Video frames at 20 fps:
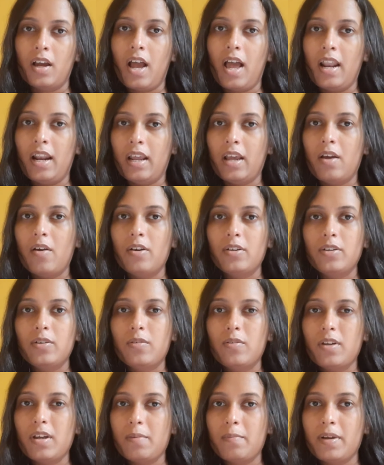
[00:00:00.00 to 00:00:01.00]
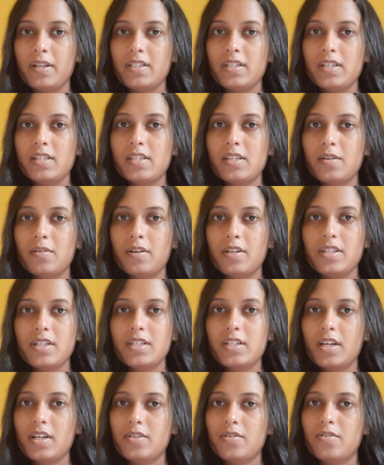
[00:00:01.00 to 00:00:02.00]
কালকে হয়তো কোনো এমার্জেন্সি হয়েছে
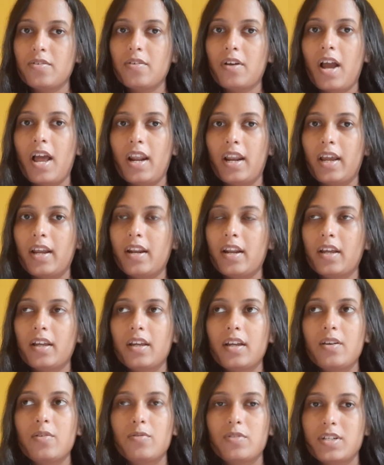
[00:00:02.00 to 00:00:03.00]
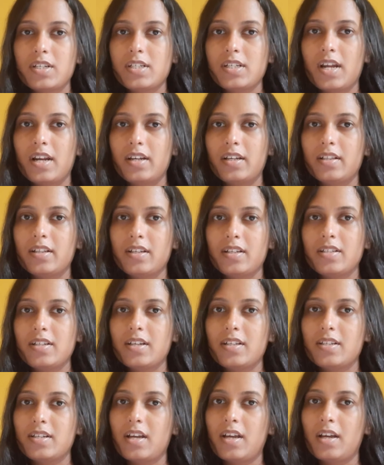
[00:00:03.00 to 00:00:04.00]
সেই জন্য কালকে নাকি নোটিশ নিয়ে
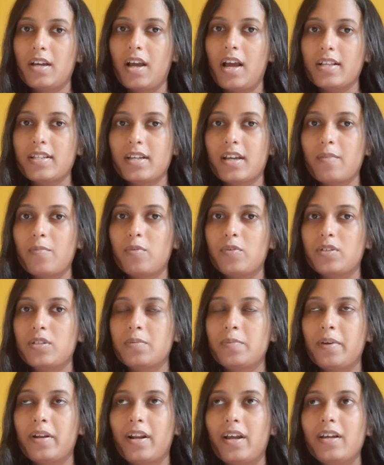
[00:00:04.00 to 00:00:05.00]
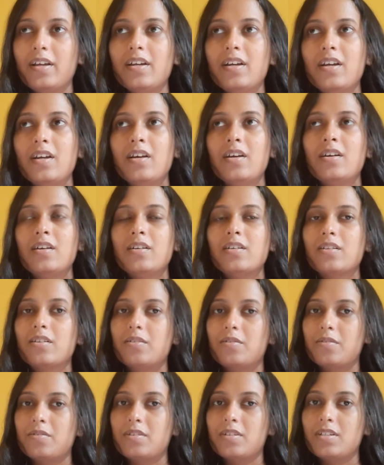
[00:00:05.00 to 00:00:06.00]
দিয়েছে যে আজকে বসবে না
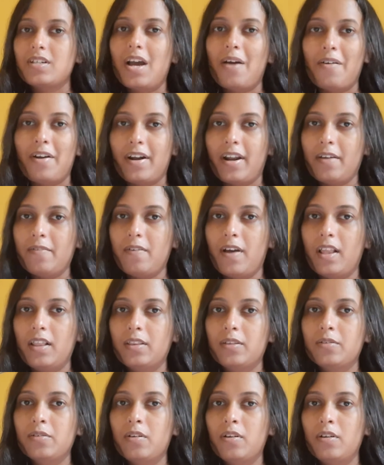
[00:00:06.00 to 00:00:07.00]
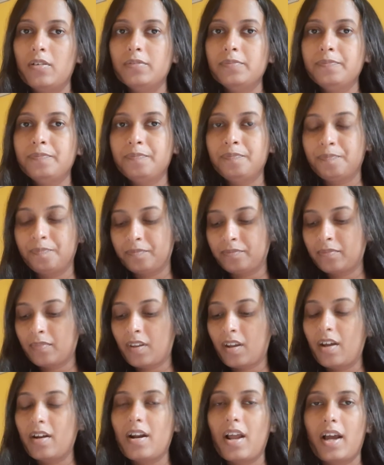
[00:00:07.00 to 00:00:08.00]
তো যাওয়াটাই ফালতু হলো
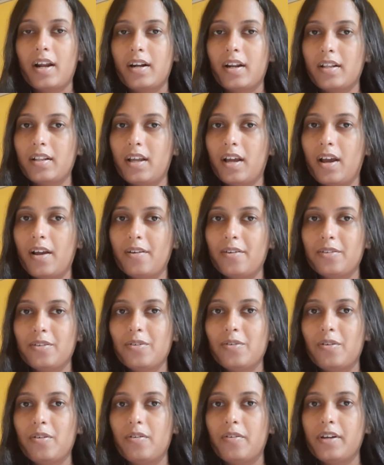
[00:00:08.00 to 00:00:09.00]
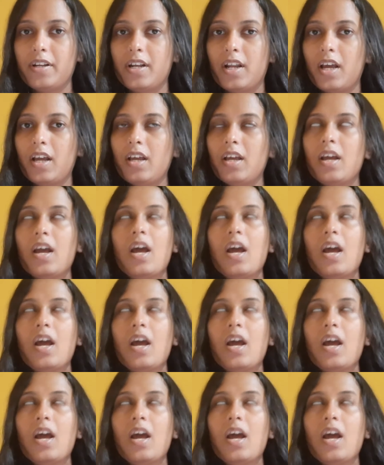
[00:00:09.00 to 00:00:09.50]
ডাক্তার দেখানো তো হলোই না